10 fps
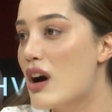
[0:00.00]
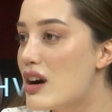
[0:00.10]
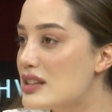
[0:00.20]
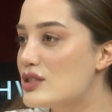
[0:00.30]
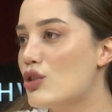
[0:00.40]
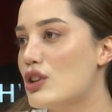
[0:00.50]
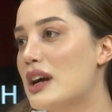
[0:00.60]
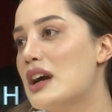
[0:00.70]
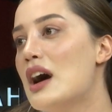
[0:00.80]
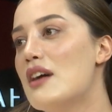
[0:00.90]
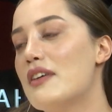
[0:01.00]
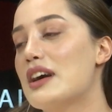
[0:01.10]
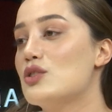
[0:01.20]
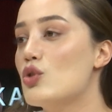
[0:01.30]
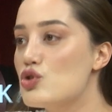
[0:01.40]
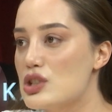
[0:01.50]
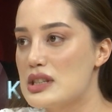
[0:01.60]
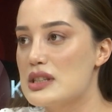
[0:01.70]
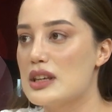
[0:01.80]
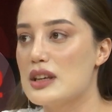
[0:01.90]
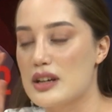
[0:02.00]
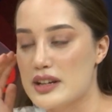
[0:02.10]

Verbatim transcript: Ağırlıklı olarak fakat öncesindeki